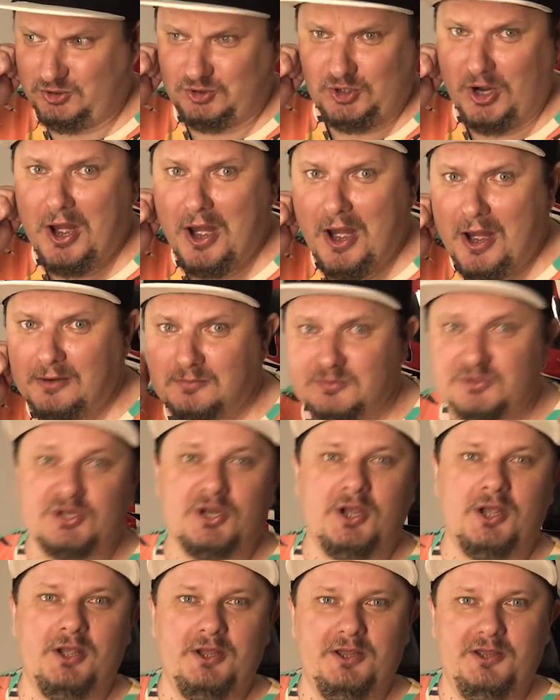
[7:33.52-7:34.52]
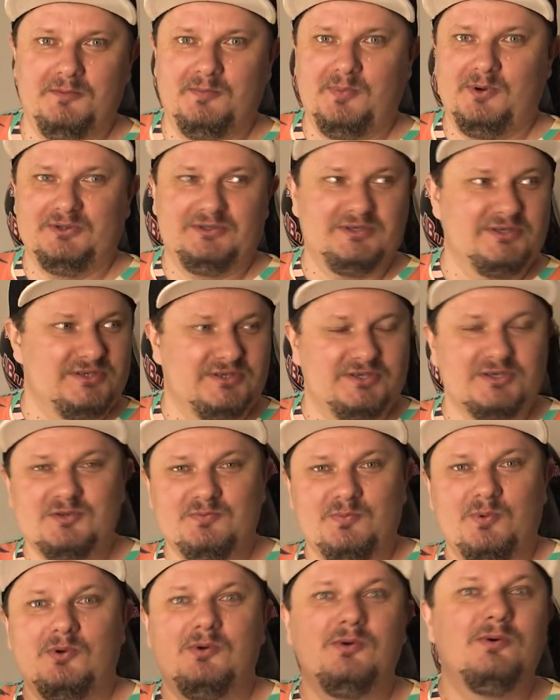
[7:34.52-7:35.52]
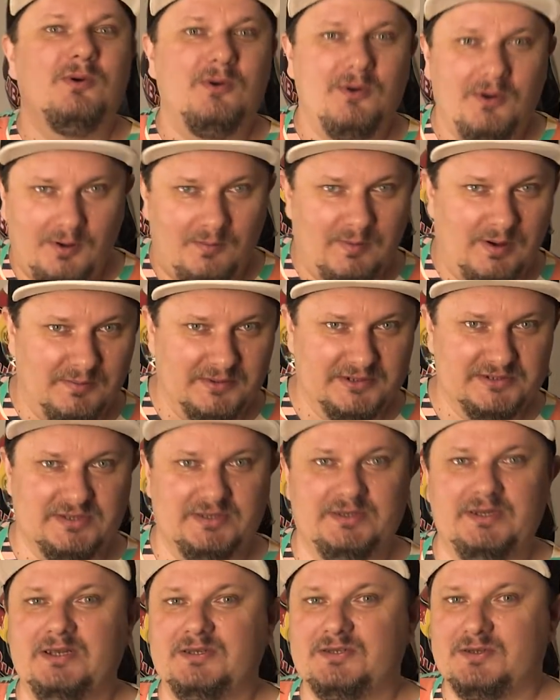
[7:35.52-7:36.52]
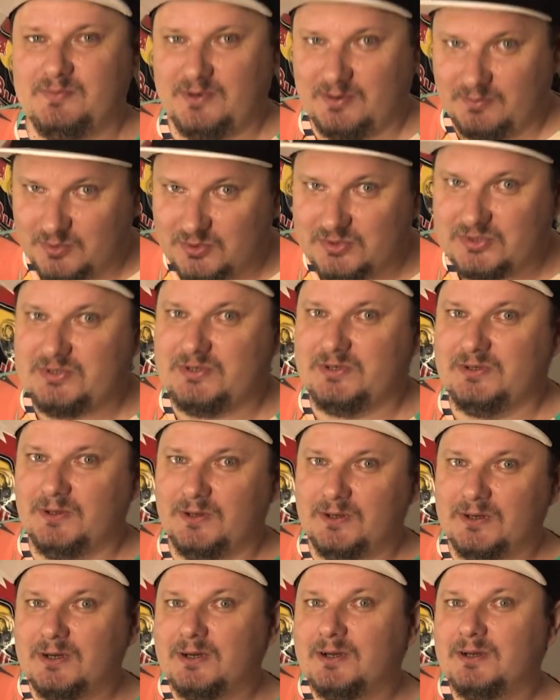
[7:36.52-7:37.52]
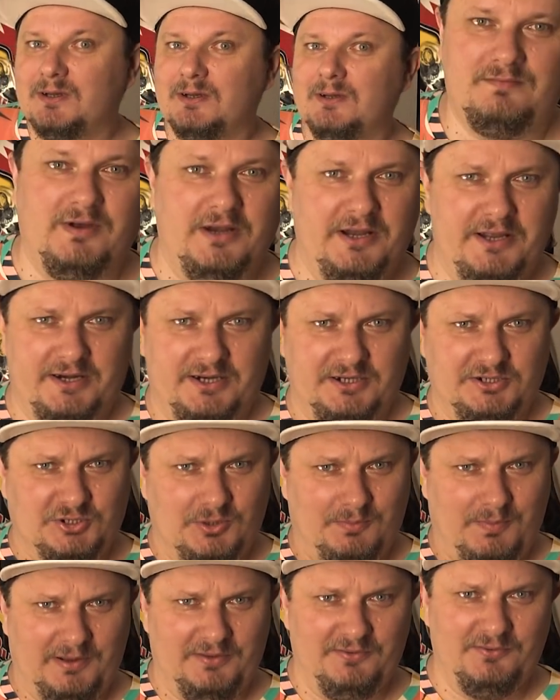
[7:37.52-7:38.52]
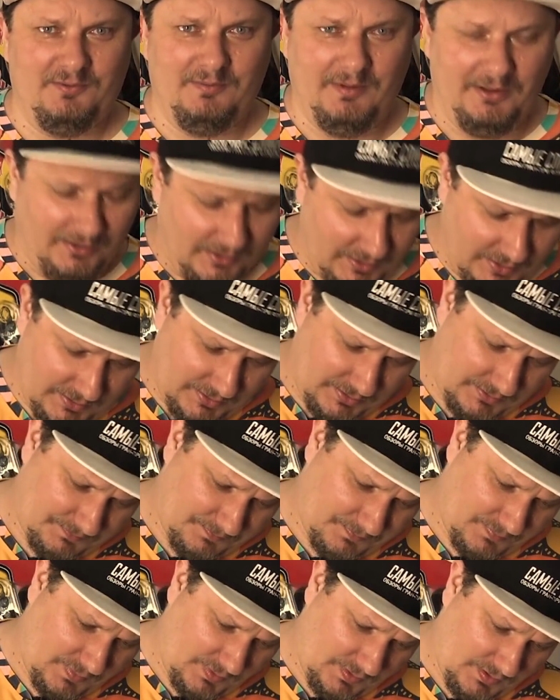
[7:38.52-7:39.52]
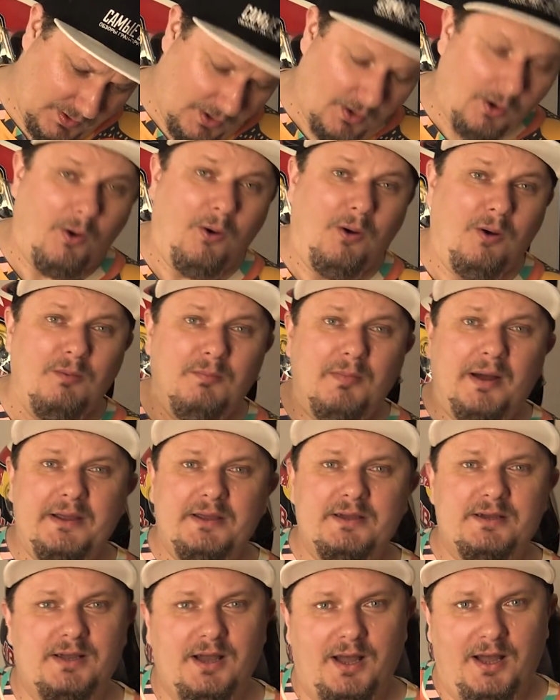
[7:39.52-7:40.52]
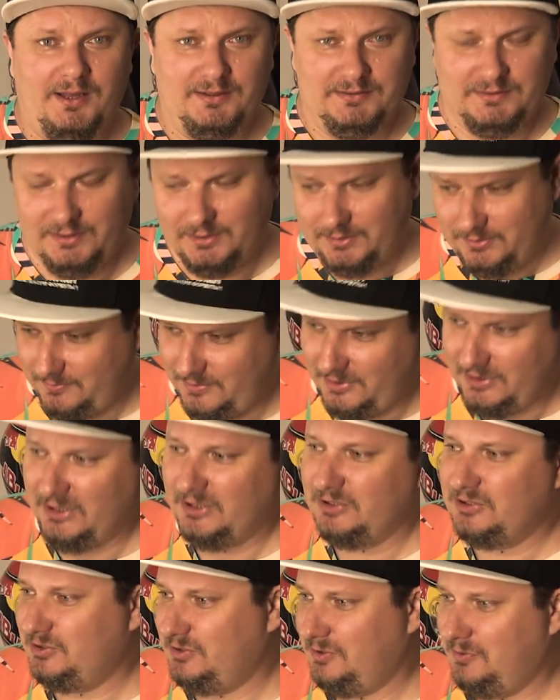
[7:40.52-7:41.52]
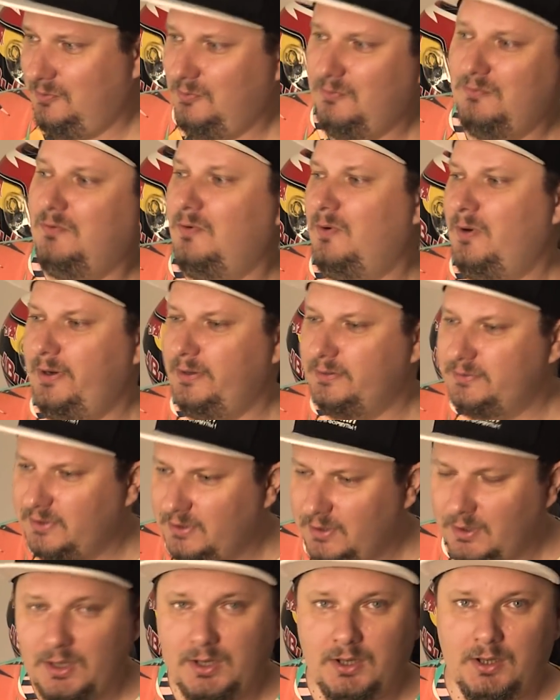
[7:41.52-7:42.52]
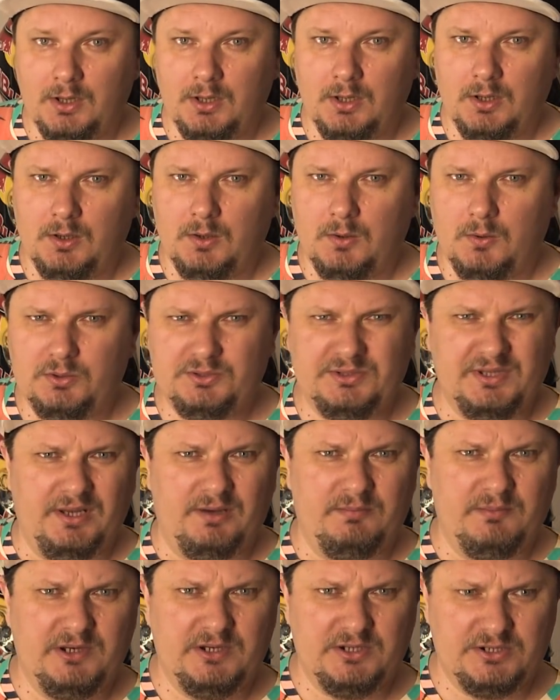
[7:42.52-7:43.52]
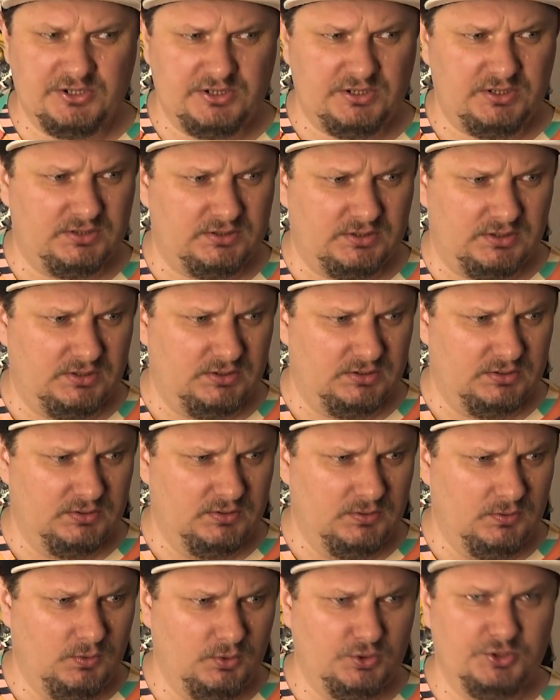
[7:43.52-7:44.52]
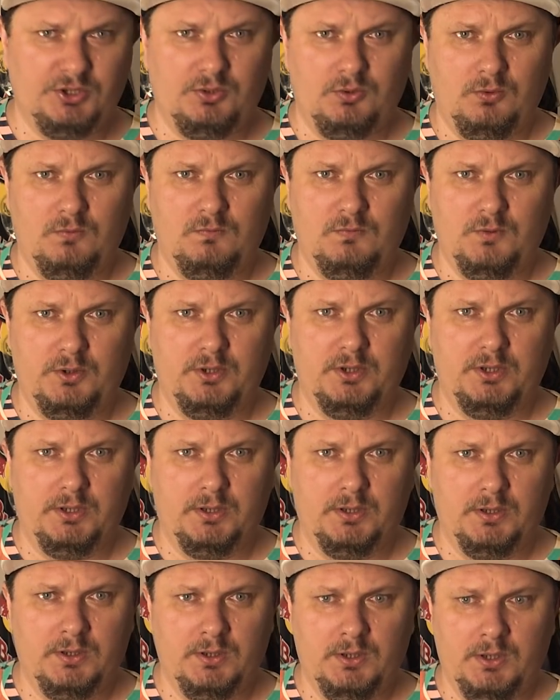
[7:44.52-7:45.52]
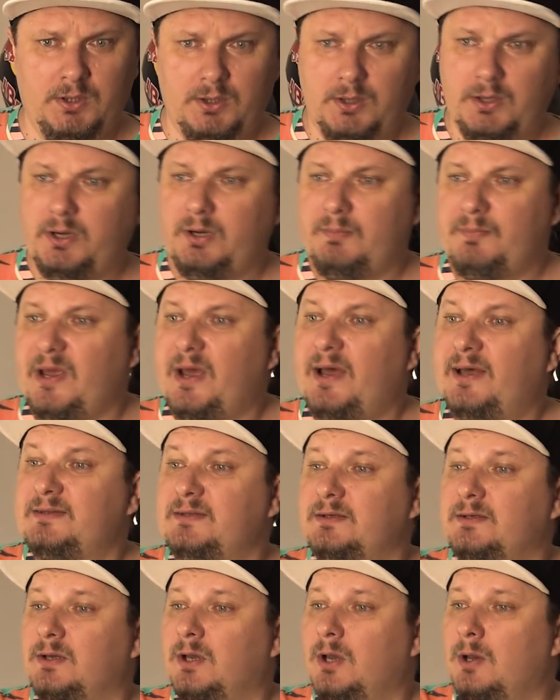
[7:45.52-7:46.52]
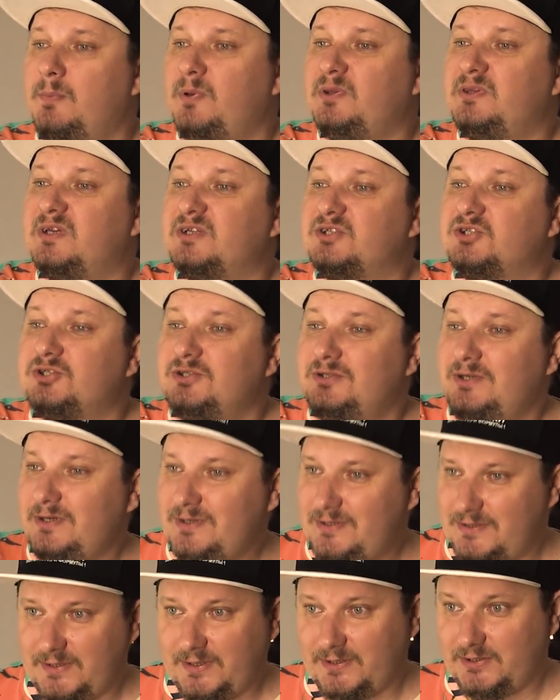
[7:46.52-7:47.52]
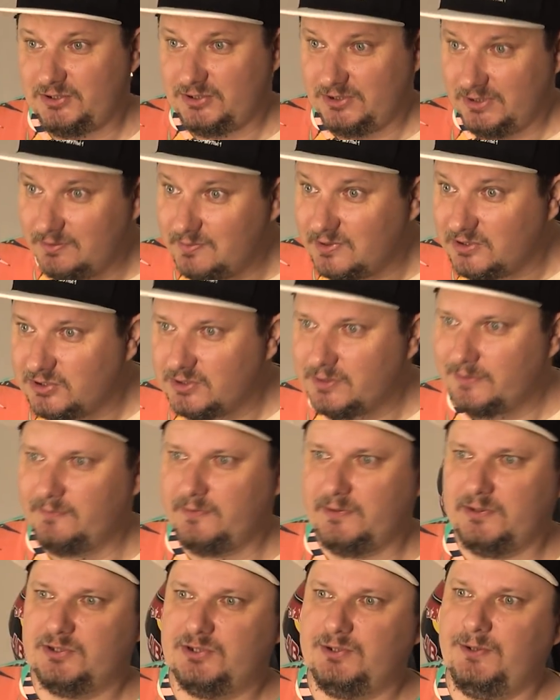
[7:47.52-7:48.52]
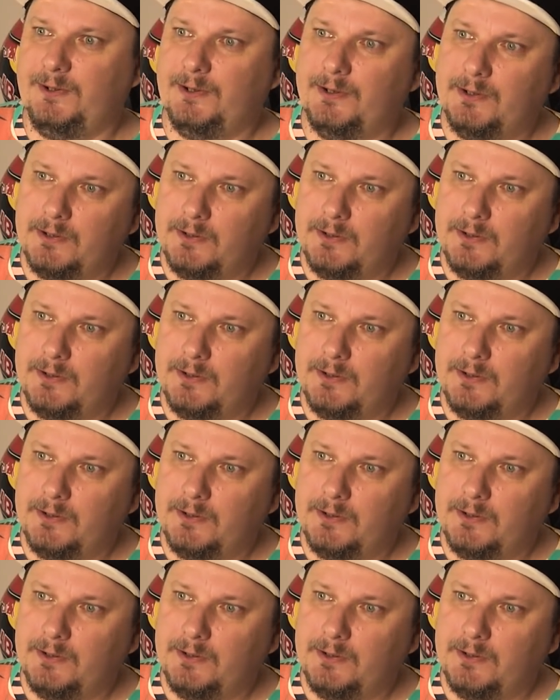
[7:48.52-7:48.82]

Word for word: Джеймс! И Ботас с испугу оба Мерседеса пропустил, а Валера еще подумал, о май гад, меня ж так уволят. Ух ты, а меня же это, уже уволили. Ребята, подождите, ошибочка вышла.